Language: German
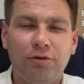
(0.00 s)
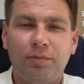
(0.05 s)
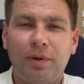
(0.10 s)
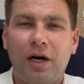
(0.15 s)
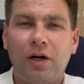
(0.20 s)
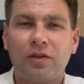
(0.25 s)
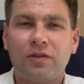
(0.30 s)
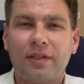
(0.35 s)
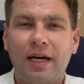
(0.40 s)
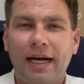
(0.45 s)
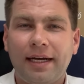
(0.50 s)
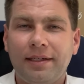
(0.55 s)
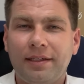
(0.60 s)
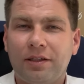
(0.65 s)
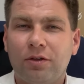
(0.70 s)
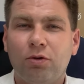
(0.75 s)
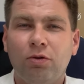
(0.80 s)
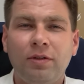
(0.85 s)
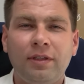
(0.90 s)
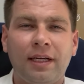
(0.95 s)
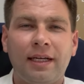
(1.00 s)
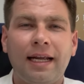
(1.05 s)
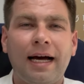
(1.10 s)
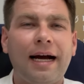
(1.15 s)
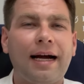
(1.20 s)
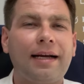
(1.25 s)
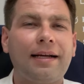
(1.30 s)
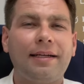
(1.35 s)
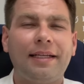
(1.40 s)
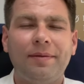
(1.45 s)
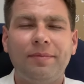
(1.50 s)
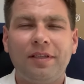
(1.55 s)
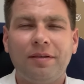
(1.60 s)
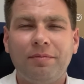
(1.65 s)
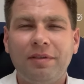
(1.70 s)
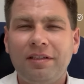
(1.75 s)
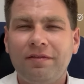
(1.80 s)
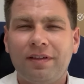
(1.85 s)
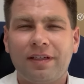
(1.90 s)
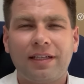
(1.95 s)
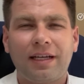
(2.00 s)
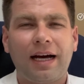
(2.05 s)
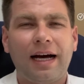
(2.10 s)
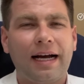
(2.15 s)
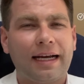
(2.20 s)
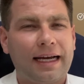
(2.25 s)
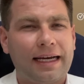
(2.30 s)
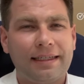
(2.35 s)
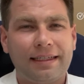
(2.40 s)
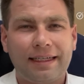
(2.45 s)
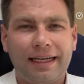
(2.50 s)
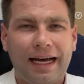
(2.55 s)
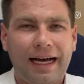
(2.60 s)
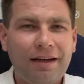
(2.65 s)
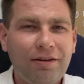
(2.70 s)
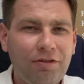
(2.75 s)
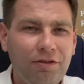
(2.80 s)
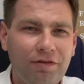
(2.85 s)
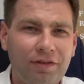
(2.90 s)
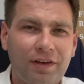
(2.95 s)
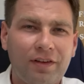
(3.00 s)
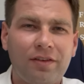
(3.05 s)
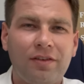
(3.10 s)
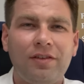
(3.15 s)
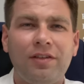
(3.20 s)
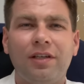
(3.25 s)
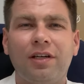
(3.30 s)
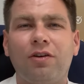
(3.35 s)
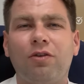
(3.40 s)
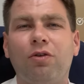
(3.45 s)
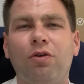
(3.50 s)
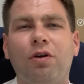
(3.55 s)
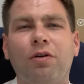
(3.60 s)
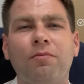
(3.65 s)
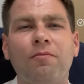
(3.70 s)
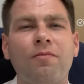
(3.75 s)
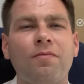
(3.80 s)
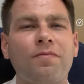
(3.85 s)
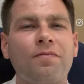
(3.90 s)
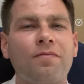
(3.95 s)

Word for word: Du brauchst einige Unterlagen, neben dem Mietvertrag eine Krankenversicherung,